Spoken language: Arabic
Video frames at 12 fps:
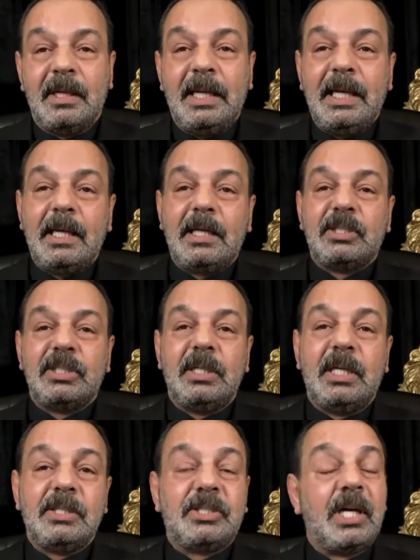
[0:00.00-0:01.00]
ليش؟
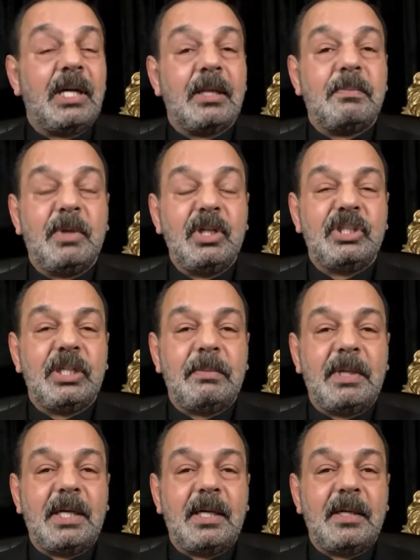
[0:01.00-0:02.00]
لأن كانت
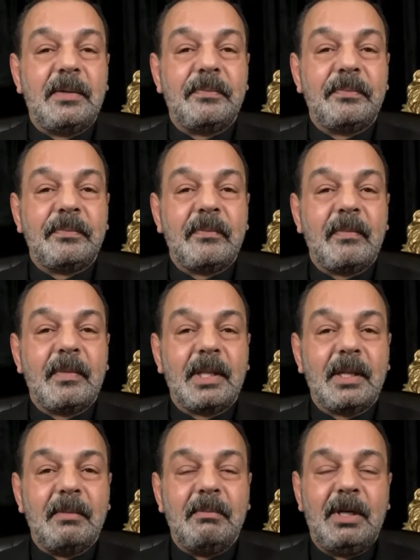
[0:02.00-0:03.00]
معجبة
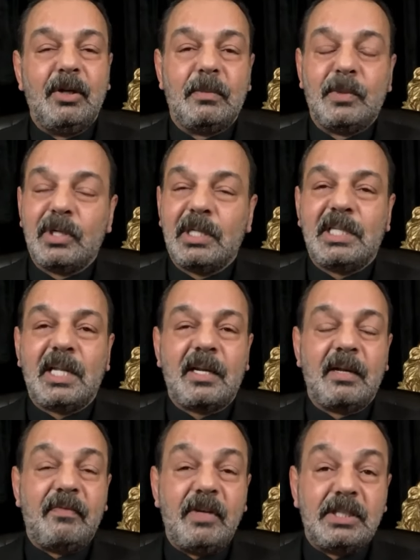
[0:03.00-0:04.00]
بالأمور
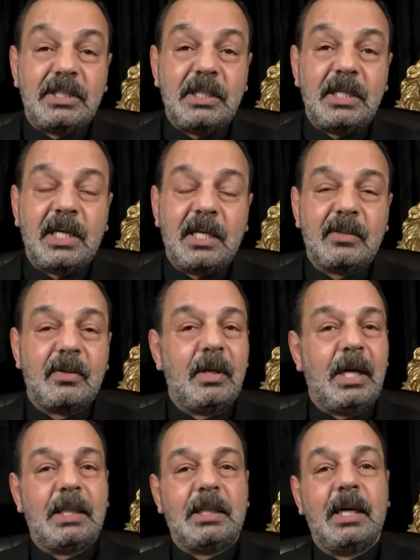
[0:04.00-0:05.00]
الدرنفيسية
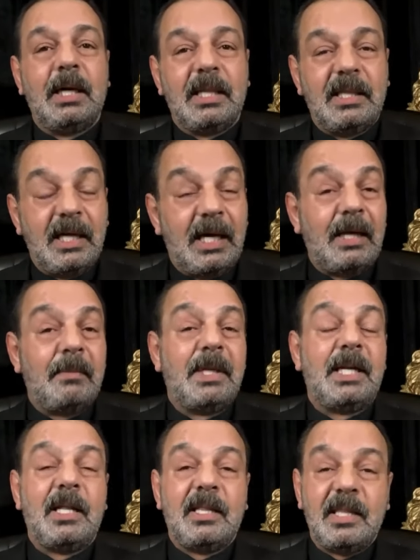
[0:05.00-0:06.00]
تقول حتى
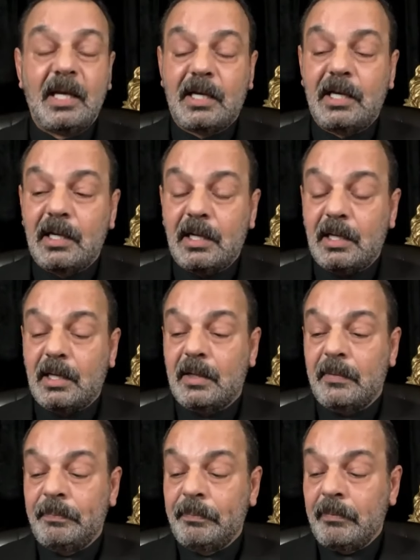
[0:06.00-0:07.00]
دائما أتذكرك
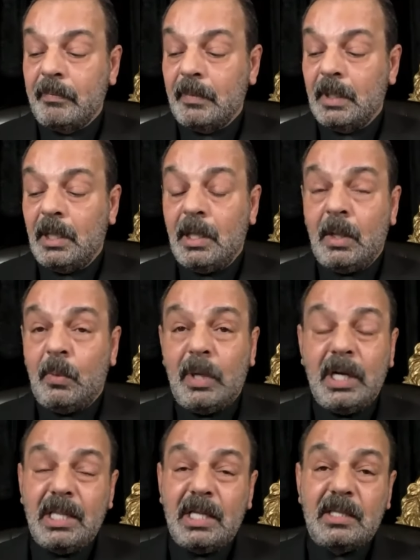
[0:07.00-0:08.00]

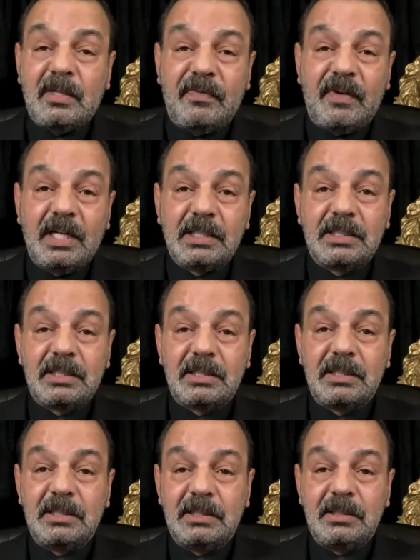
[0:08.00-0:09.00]
وإذا تفحص
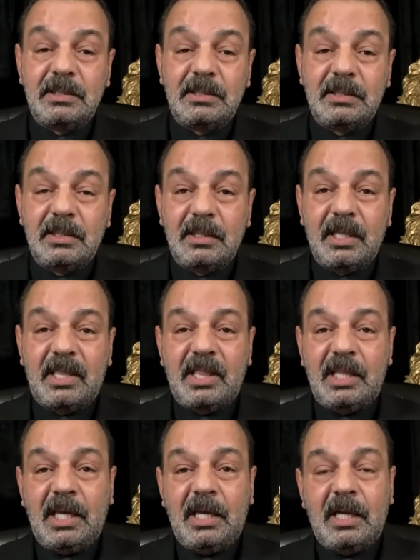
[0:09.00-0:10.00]

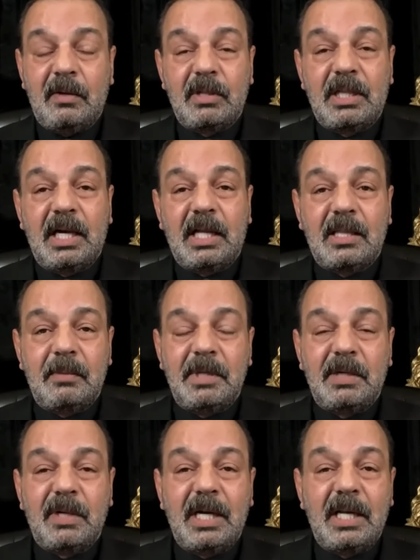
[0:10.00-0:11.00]
اثنين أو ثلاثة
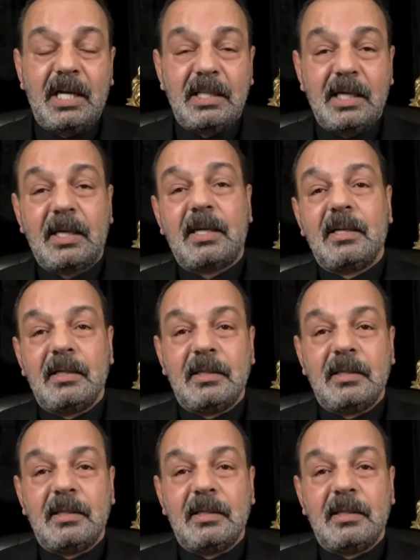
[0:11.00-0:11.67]
من ولادك